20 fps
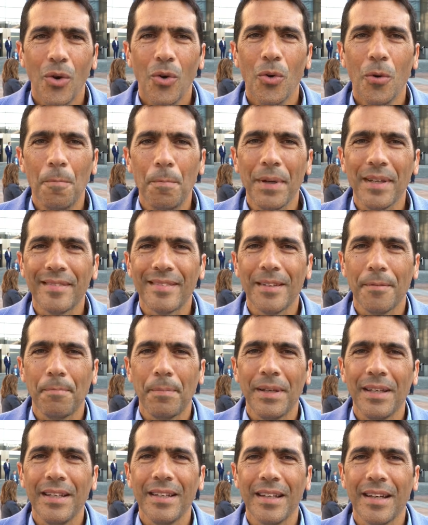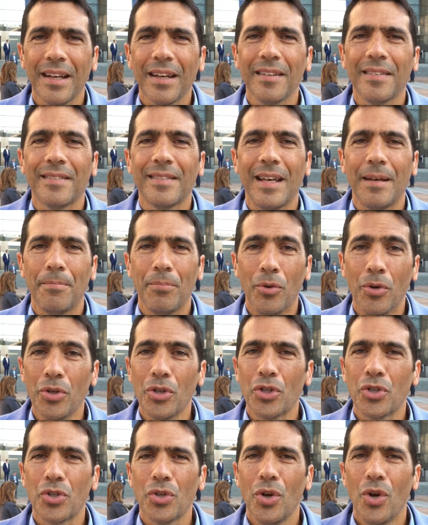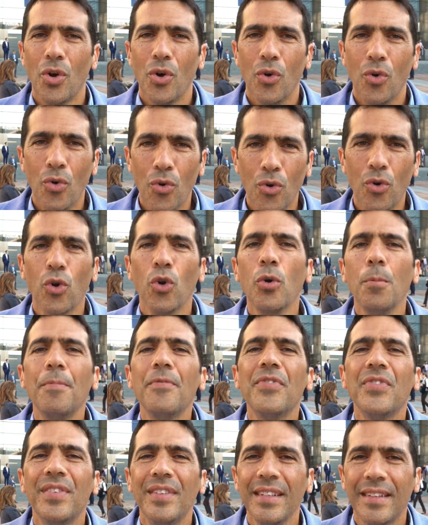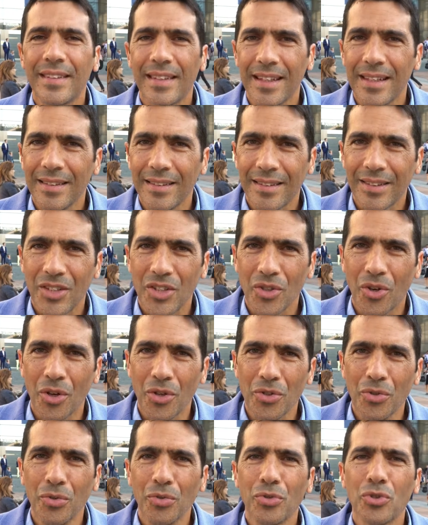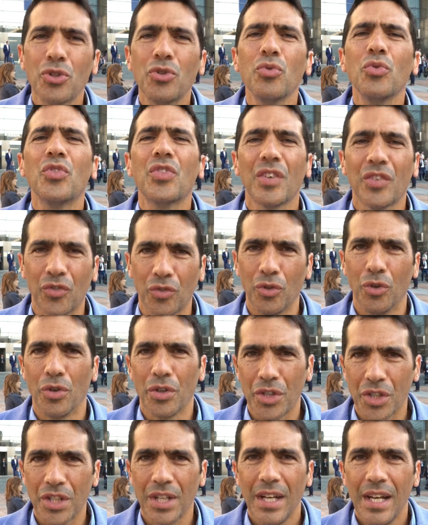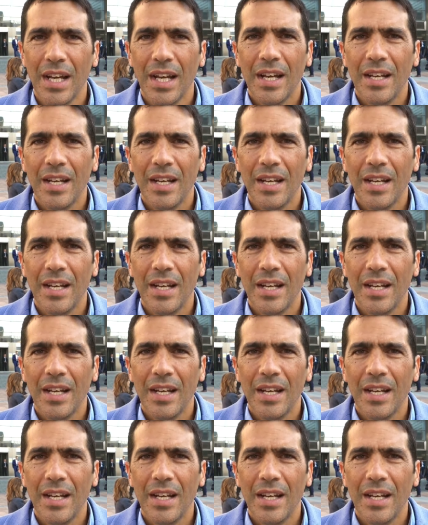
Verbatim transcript: O PCP recebe hoje um grupo de visitantes oriundos dos Açores.